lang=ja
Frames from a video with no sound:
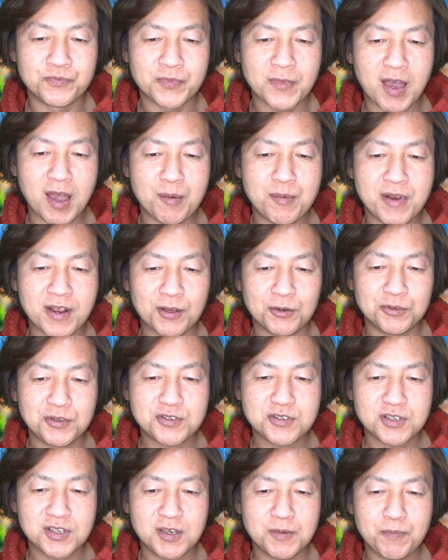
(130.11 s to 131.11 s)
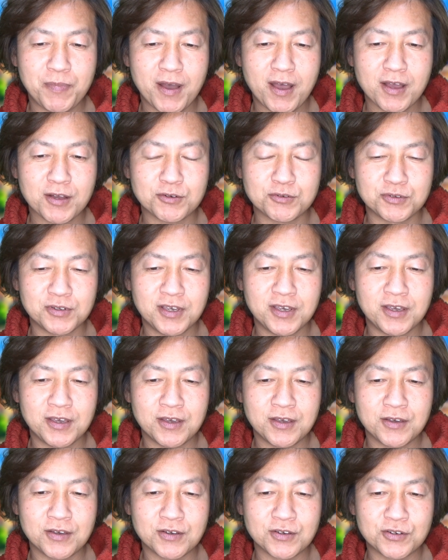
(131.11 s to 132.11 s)
アメリカのディズニーパーク
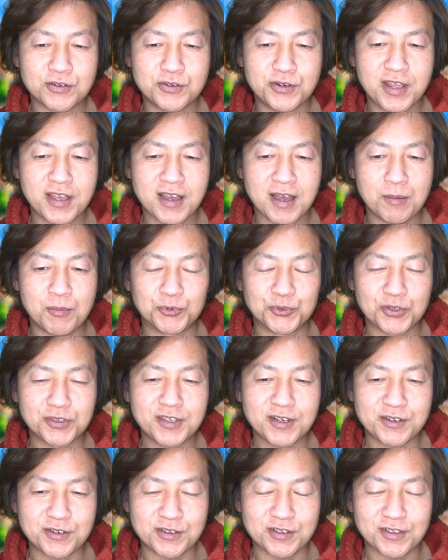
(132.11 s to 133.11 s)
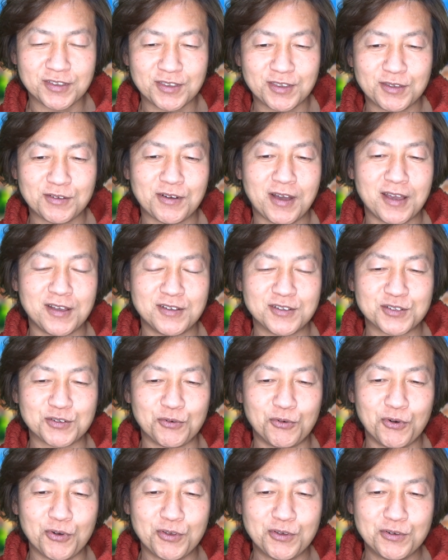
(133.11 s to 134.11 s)
にグリが戻ってくるっていう、はい、
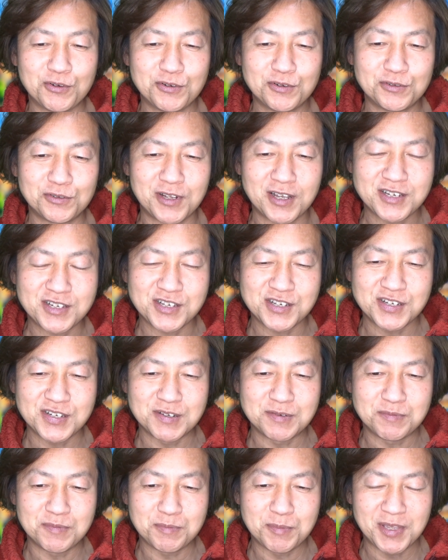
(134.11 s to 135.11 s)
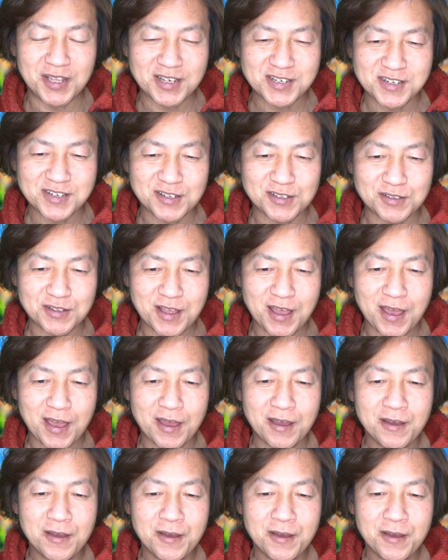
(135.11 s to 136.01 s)
そういう嬉しい見出しですね。